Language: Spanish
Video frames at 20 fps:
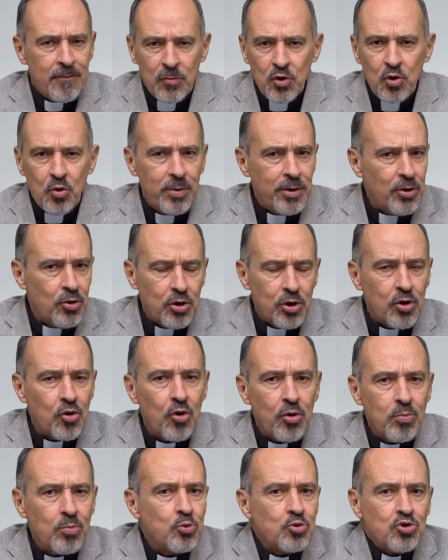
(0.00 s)
Yo veo que
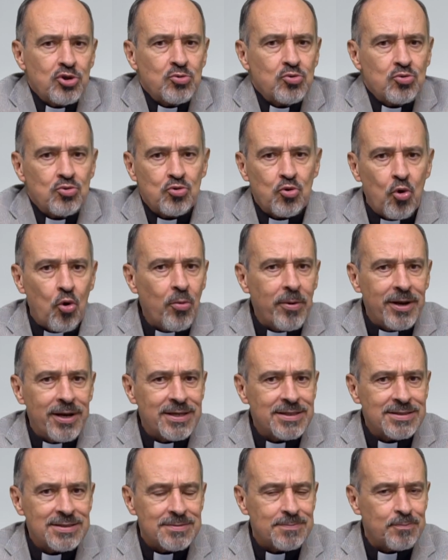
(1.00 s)
hoy muchos
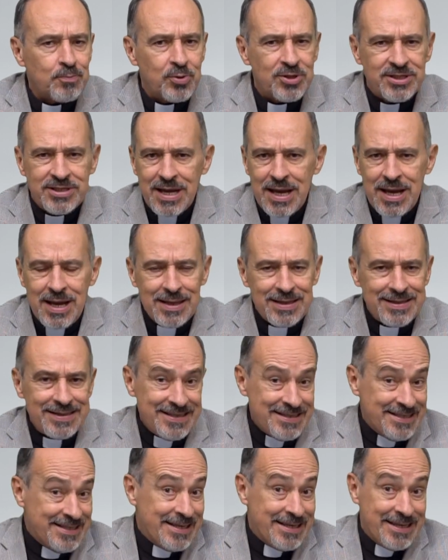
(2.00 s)
jóvenes pues ya
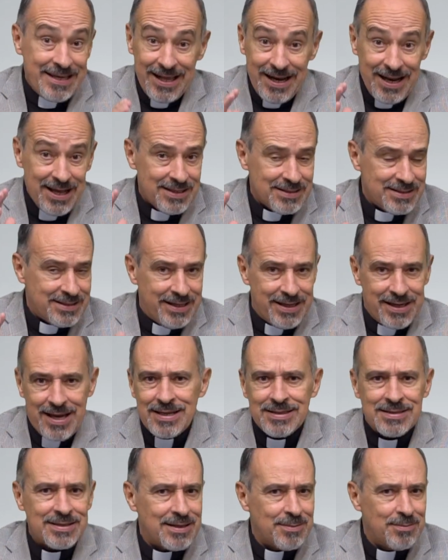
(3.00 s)
ni siquiera se
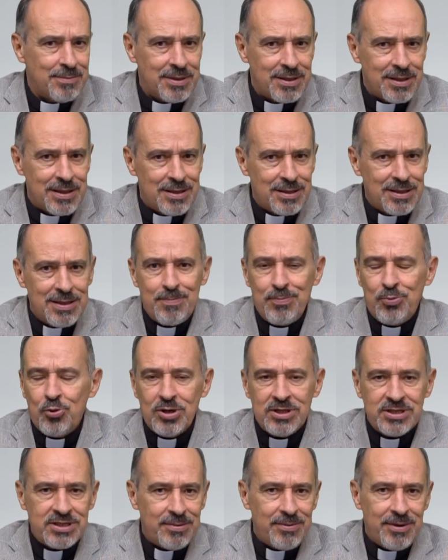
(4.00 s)
casan, ¿verdad? Ni
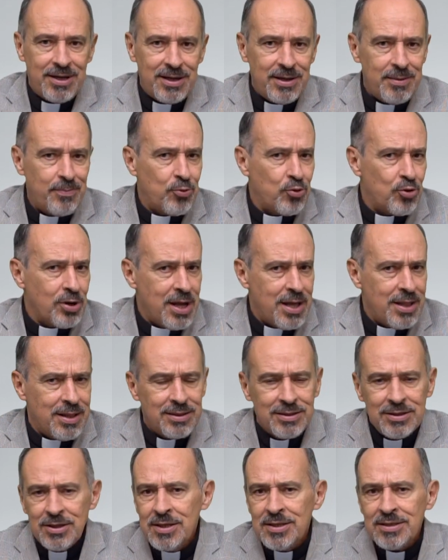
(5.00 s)
por el civil ni por
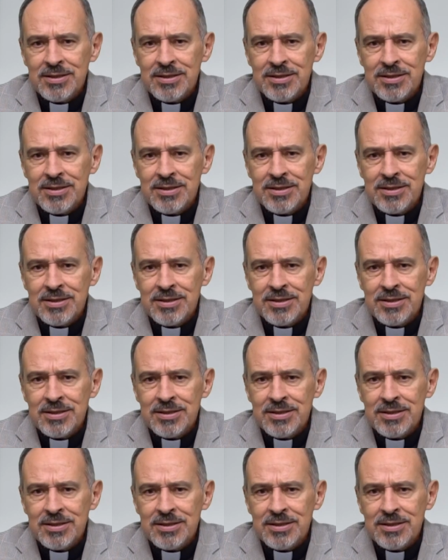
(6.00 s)
nada.